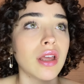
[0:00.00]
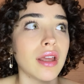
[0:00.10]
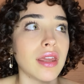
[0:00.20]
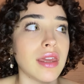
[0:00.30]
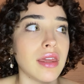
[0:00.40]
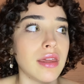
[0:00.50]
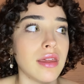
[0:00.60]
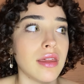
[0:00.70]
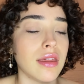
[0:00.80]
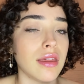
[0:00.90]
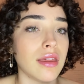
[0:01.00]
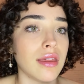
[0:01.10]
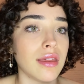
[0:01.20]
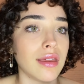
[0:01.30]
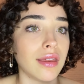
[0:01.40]

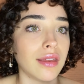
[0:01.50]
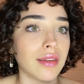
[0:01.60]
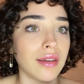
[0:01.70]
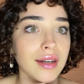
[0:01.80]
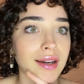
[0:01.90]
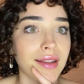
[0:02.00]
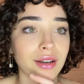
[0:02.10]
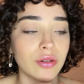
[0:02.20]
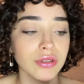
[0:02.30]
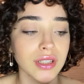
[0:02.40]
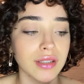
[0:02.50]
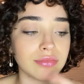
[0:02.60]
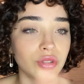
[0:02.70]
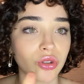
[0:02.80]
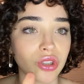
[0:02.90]
y, y nada, como que
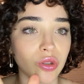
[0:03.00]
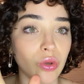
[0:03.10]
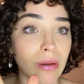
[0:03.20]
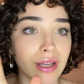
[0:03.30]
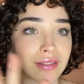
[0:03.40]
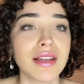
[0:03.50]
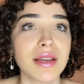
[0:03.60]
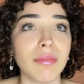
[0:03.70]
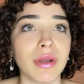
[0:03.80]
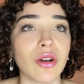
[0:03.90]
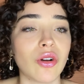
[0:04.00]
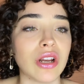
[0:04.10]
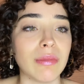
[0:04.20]
todo te dura más. Pero con